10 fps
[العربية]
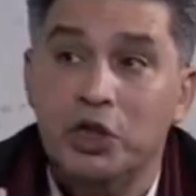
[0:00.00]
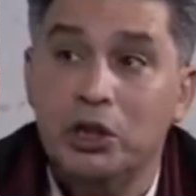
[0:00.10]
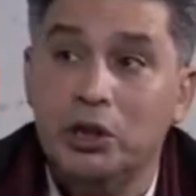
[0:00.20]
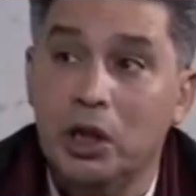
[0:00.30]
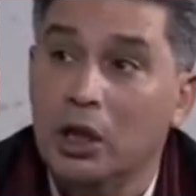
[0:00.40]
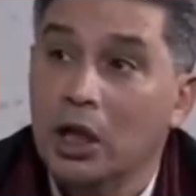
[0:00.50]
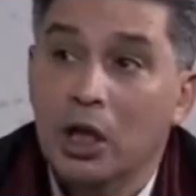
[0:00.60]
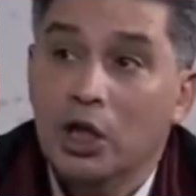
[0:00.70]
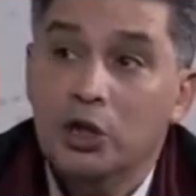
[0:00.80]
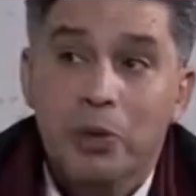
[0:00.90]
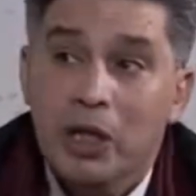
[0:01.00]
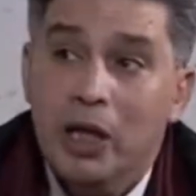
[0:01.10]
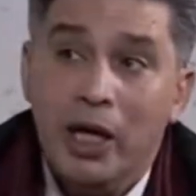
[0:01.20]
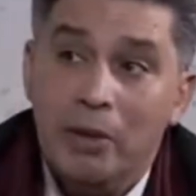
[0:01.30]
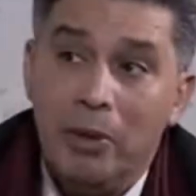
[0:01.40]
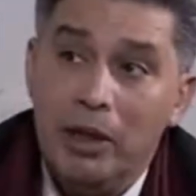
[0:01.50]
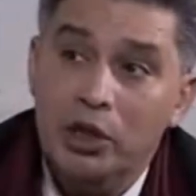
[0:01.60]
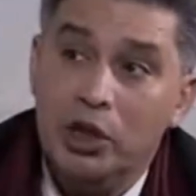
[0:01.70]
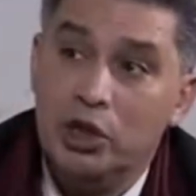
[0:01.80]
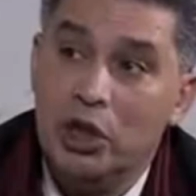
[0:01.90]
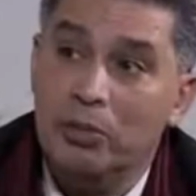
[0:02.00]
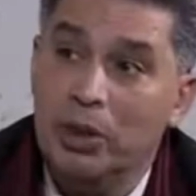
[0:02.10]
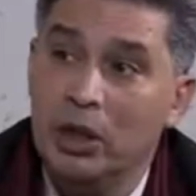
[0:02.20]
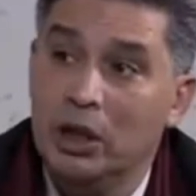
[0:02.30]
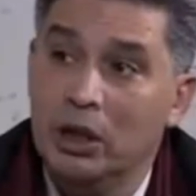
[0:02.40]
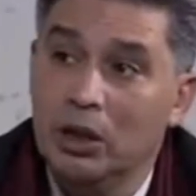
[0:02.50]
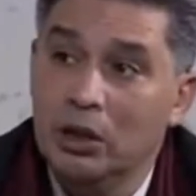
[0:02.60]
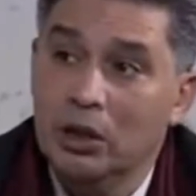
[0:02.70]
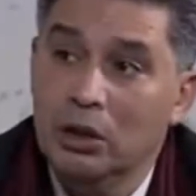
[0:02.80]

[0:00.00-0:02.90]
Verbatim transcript: فتشد شبينا نحن ما عندناش تجارب هذه